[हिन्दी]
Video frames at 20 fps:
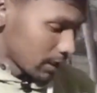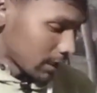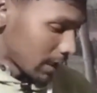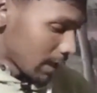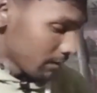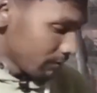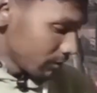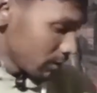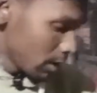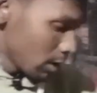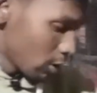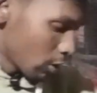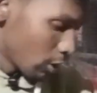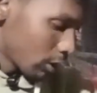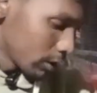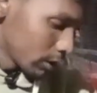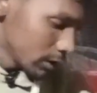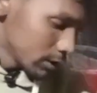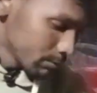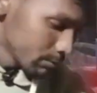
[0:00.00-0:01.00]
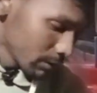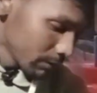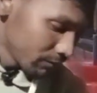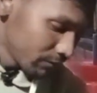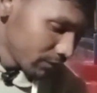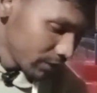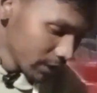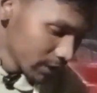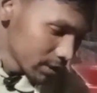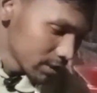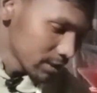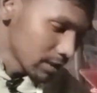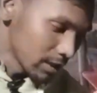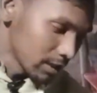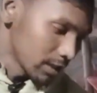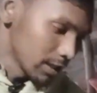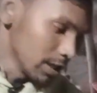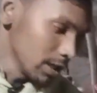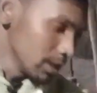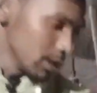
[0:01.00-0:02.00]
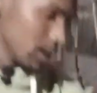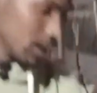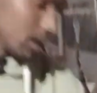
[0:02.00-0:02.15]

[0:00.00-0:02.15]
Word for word: फीट का गैप और इसमें फिक्स्ड करके